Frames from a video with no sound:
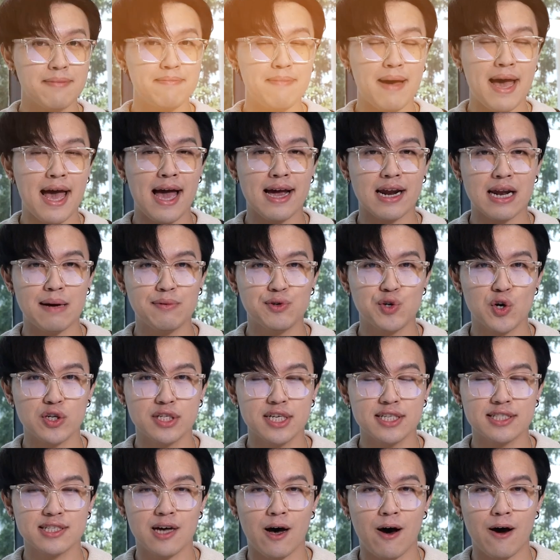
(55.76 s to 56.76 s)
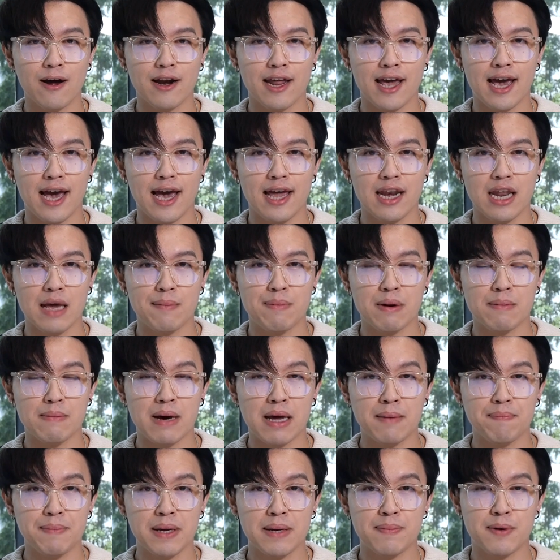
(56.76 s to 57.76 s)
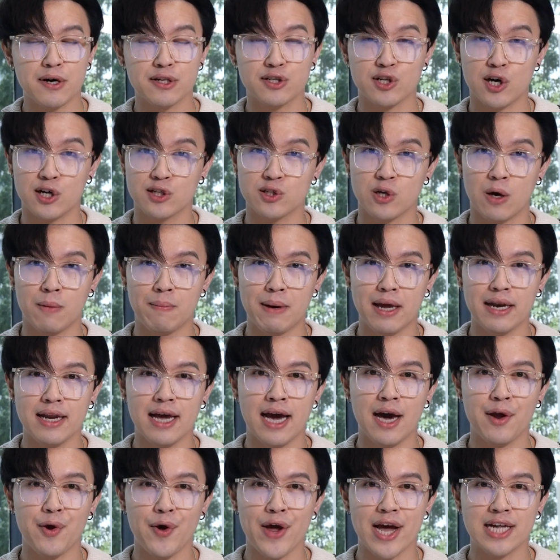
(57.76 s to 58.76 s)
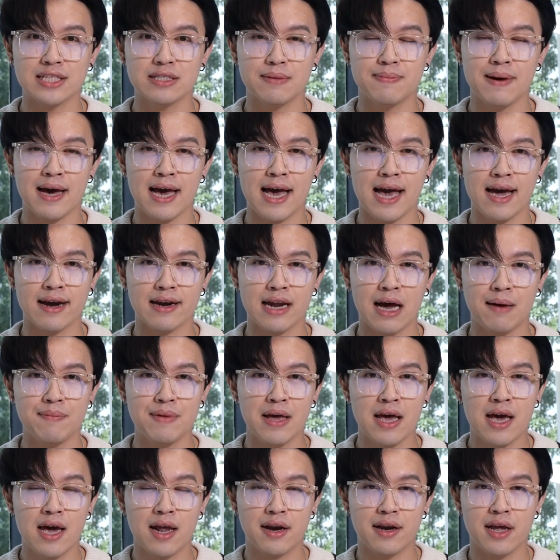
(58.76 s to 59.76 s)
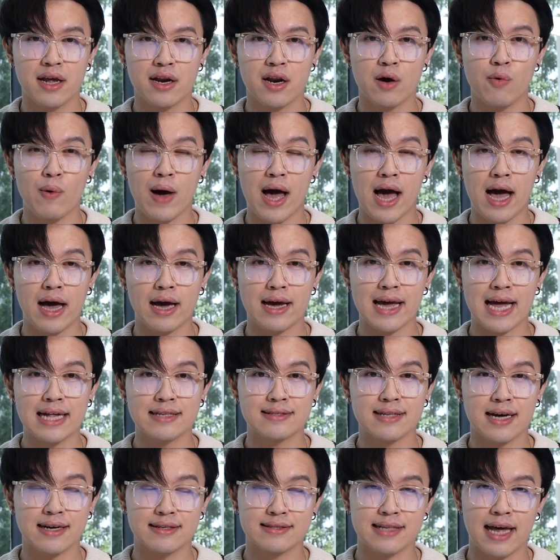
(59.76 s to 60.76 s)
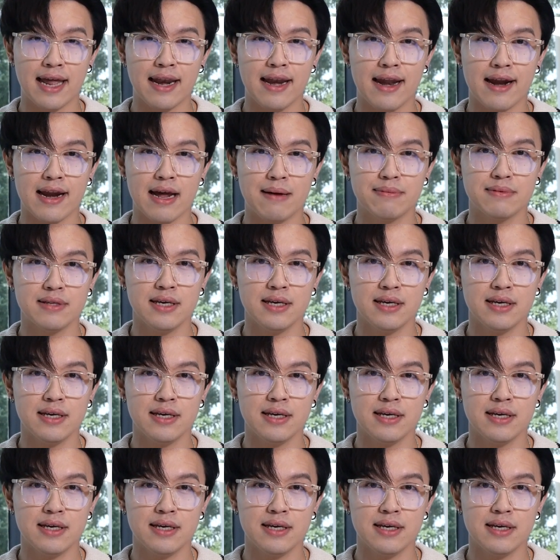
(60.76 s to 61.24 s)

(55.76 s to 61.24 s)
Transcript: ดมาครับช่วงที่2นะฮะในประมาณปี พศ 2555 ครับในระหว่างงานสังสรรค์นะครับ